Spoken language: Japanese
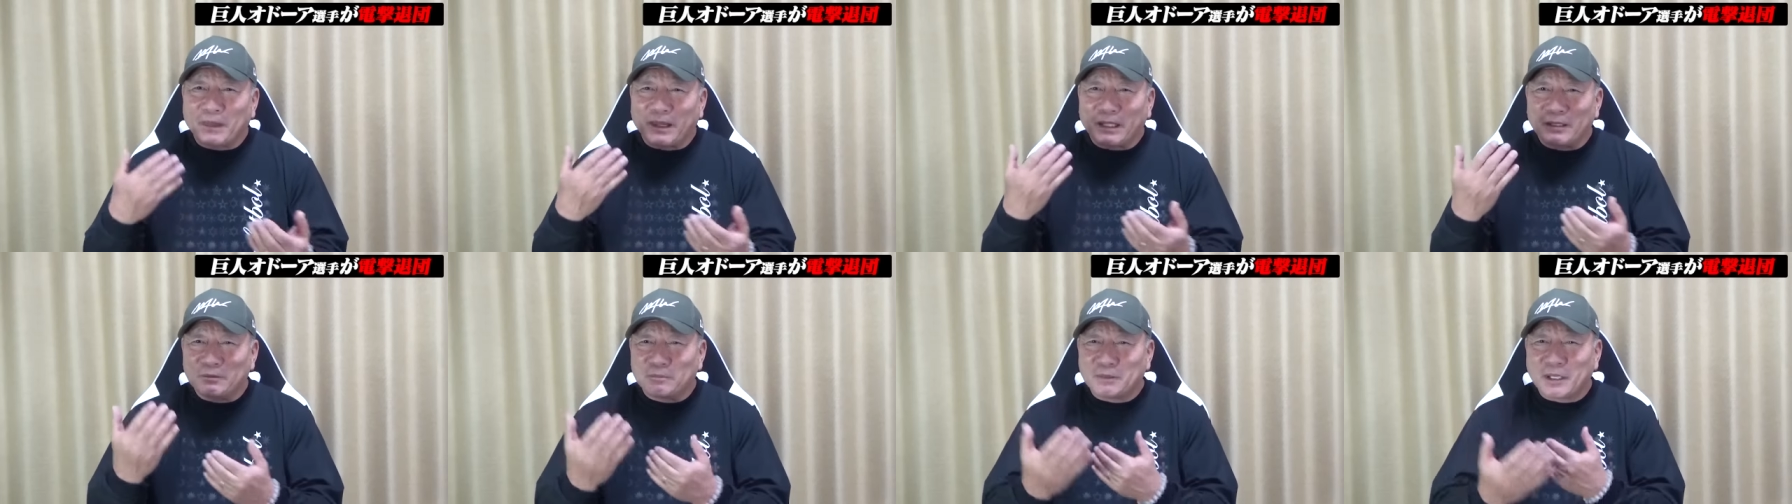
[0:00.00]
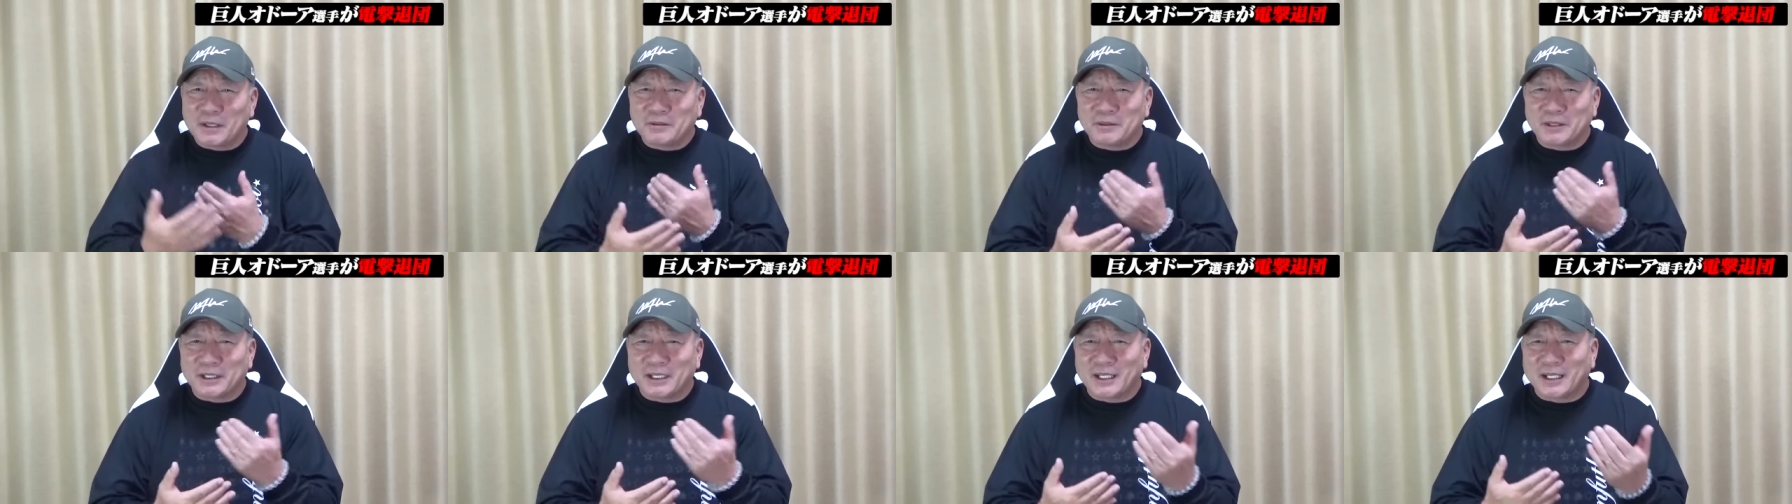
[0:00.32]
うう
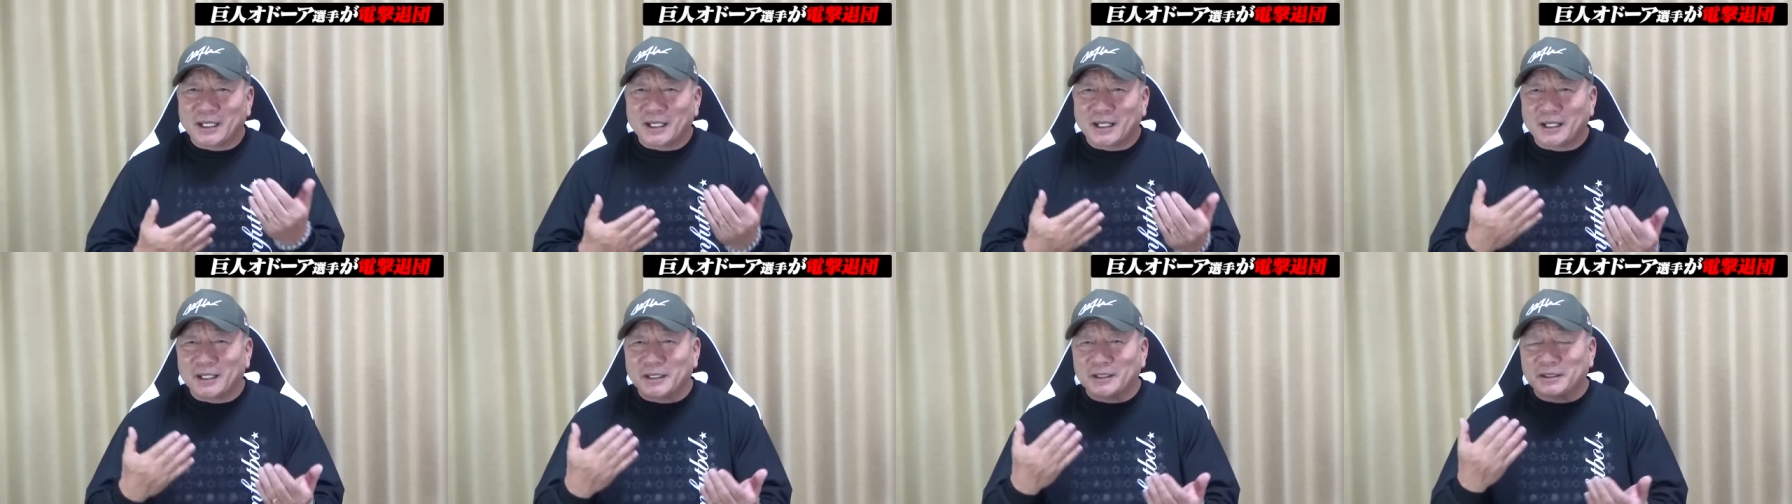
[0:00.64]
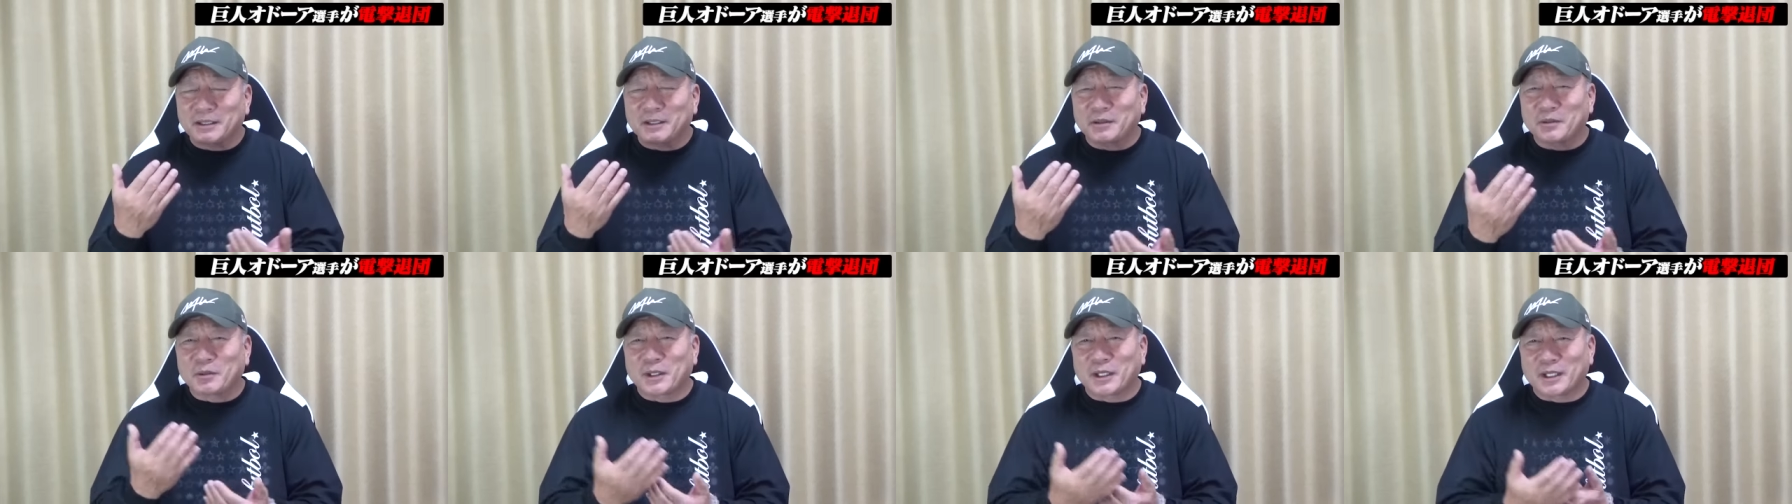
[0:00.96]
まくいかなかっ
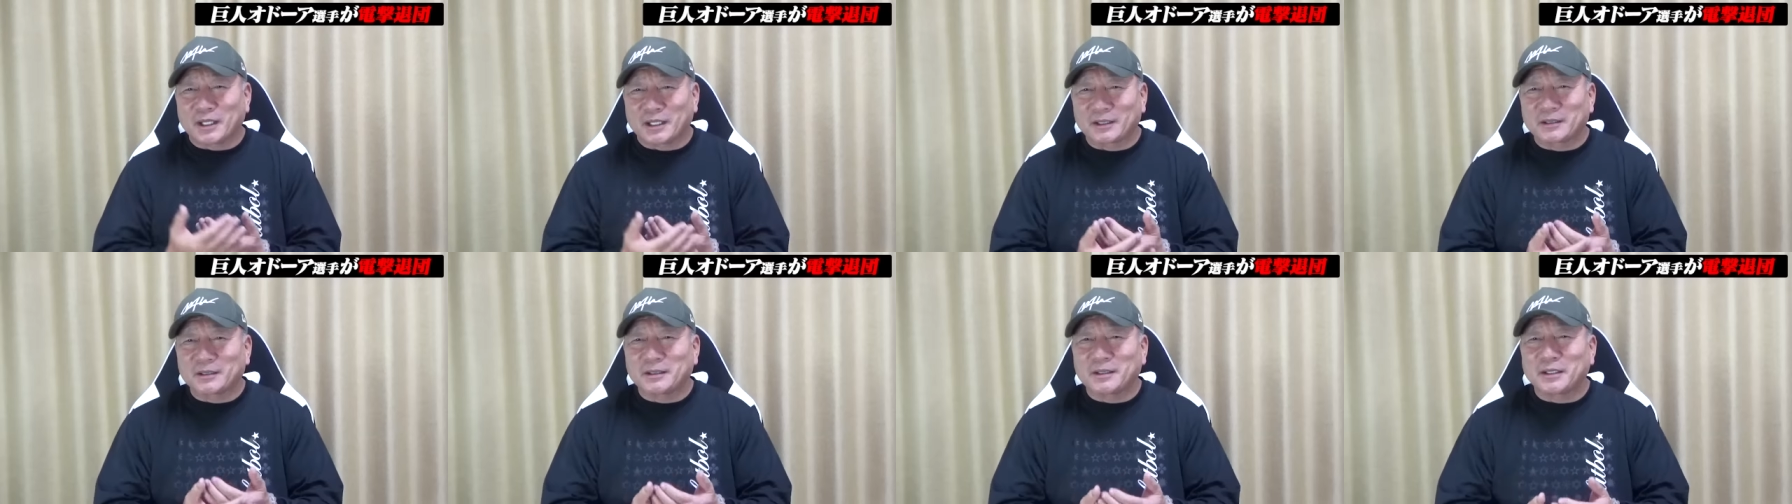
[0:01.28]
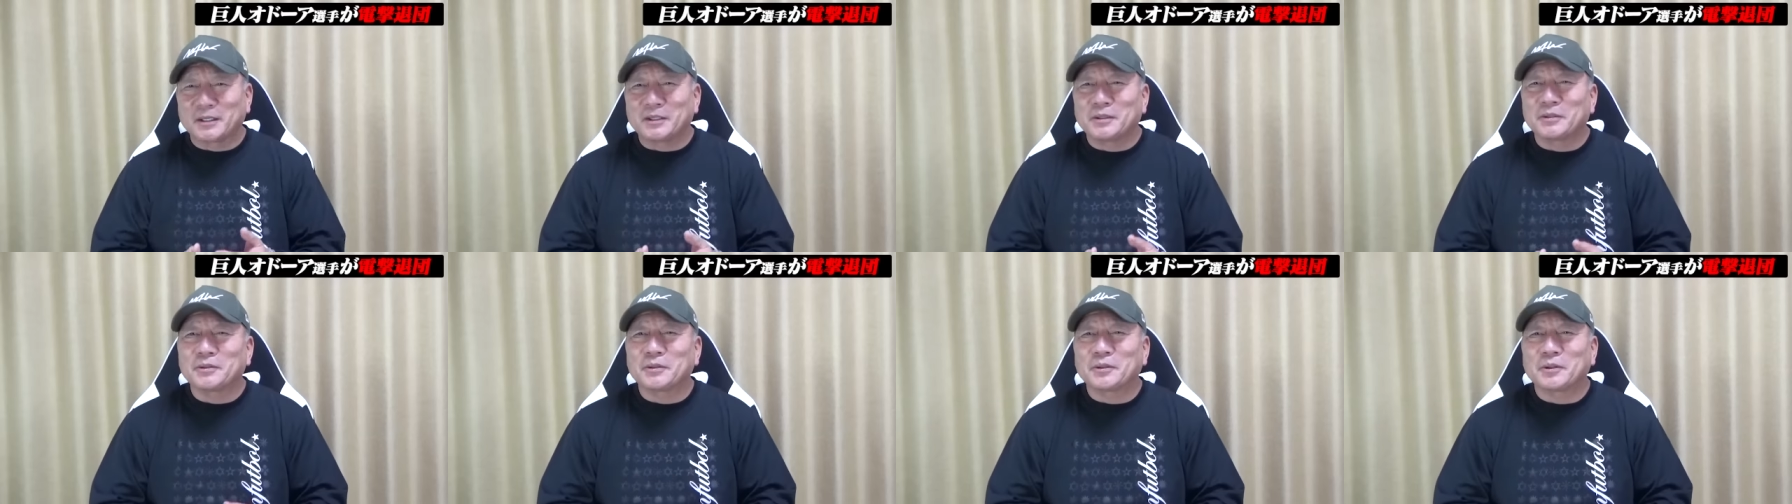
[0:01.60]
たのかなっ
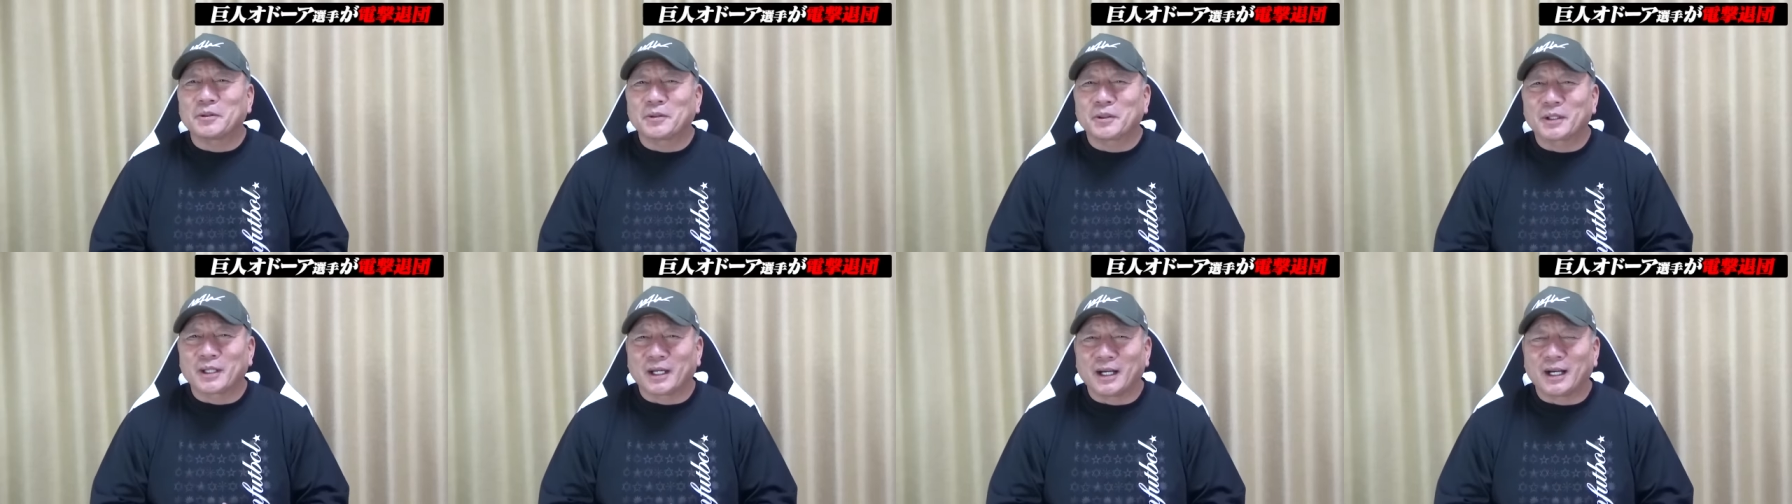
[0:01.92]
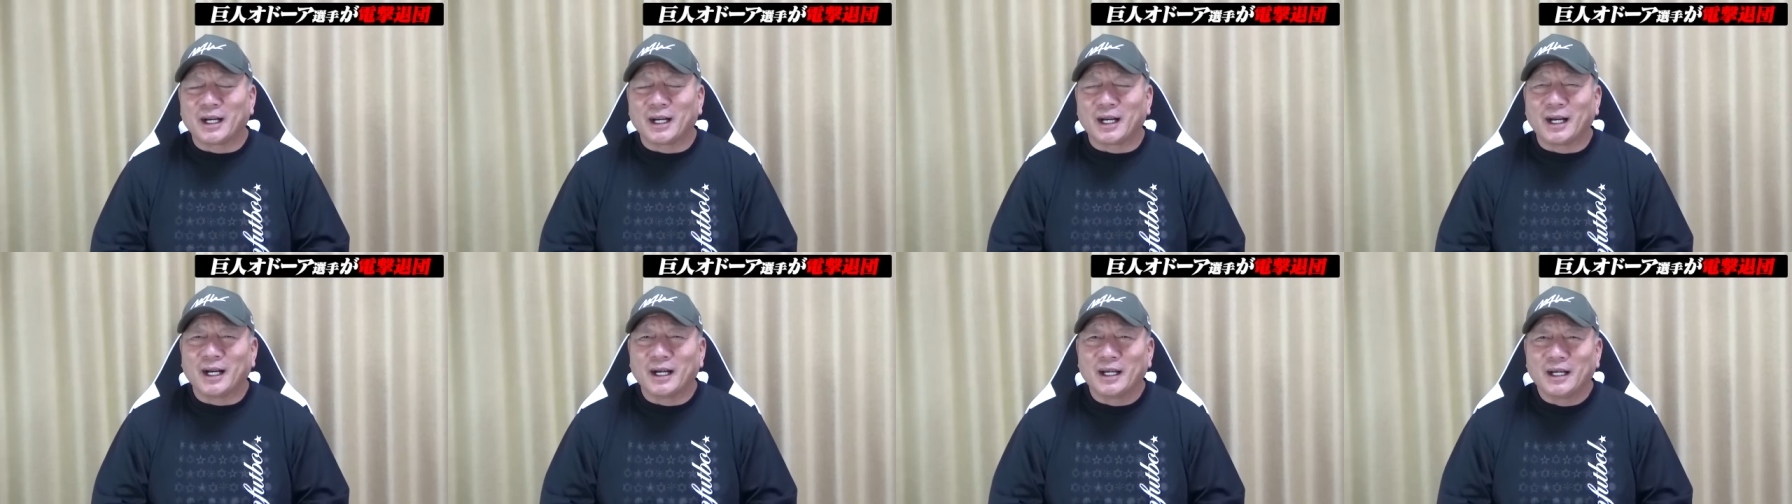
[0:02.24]
ていうよう
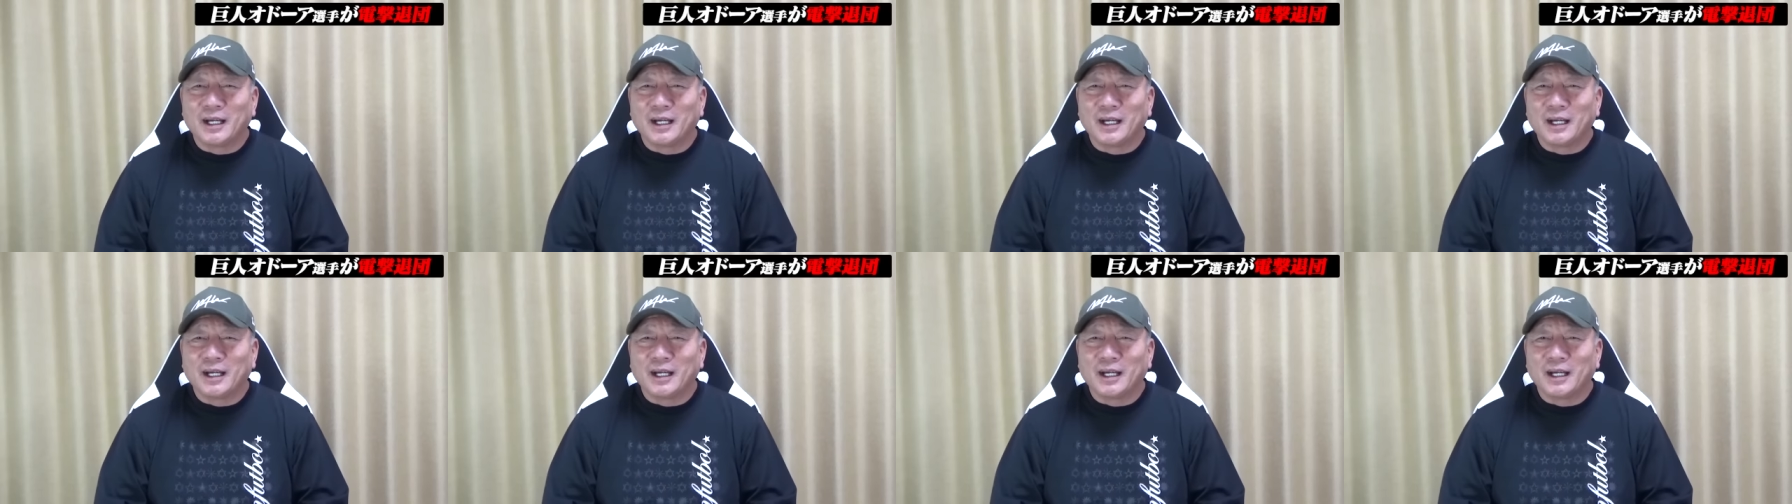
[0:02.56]
な。